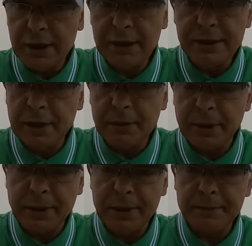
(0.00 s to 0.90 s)
نهائيا على
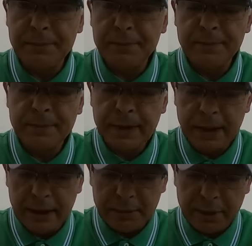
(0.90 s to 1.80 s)
المغرب
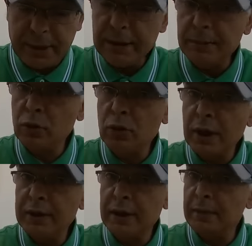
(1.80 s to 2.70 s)
المغرب
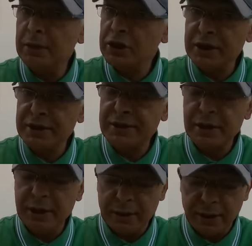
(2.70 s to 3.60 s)
دولة عندها ماشي غير
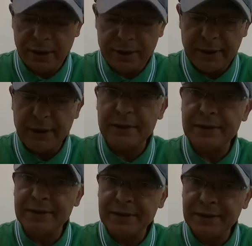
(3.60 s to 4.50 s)
سيادة عندها
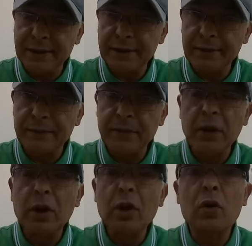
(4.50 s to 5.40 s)
سيادة
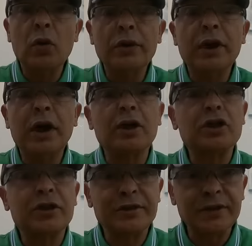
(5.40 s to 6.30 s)
وعندها
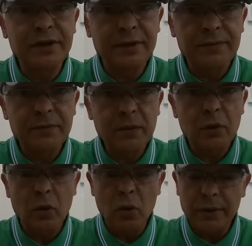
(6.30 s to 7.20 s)
شخصية
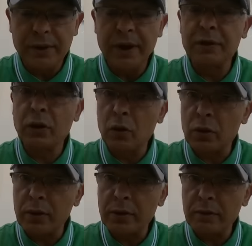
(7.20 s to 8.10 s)
وعندها
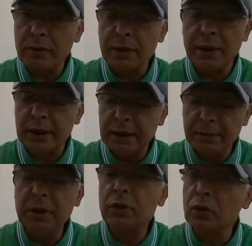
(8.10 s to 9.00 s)
دور
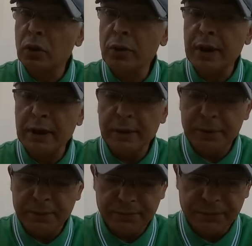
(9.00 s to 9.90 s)
إقليمي ودور
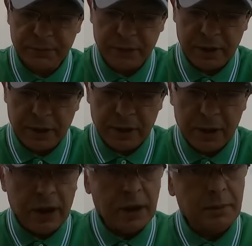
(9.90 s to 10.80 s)
عالمي
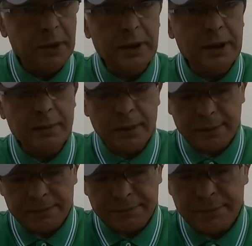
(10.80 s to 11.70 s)

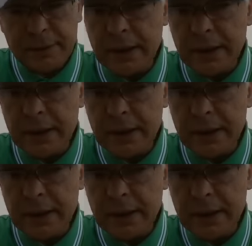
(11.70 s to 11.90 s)
بينما